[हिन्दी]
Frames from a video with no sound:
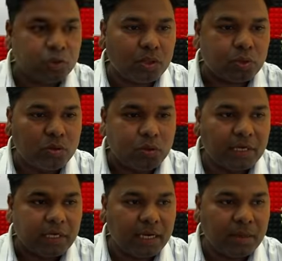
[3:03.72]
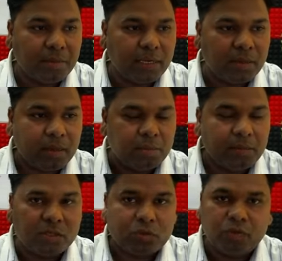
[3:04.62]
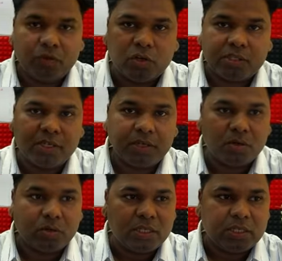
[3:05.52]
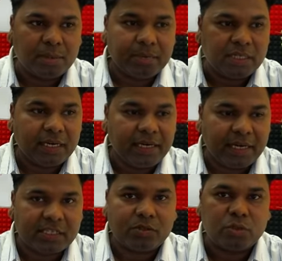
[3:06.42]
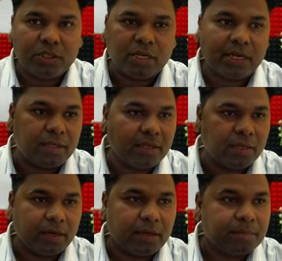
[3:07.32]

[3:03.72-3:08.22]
चुका हूँ और यहाँ पे मैं इसको फुल स्क्रीन कर लूँगा जहाँ पे सारे टेक्स्ट मुझे दिखाई देंगे